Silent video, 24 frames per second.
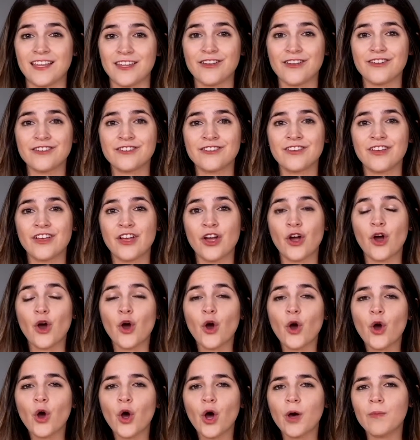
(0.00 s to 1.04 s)
de Dios?
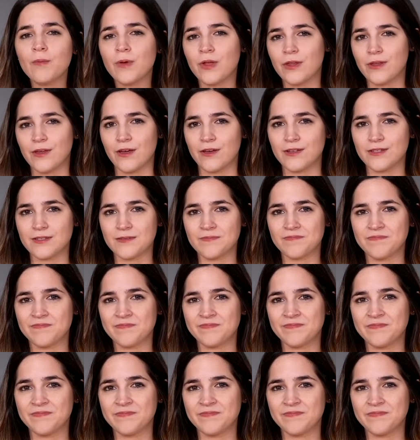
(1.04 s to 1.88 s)
Como Dios.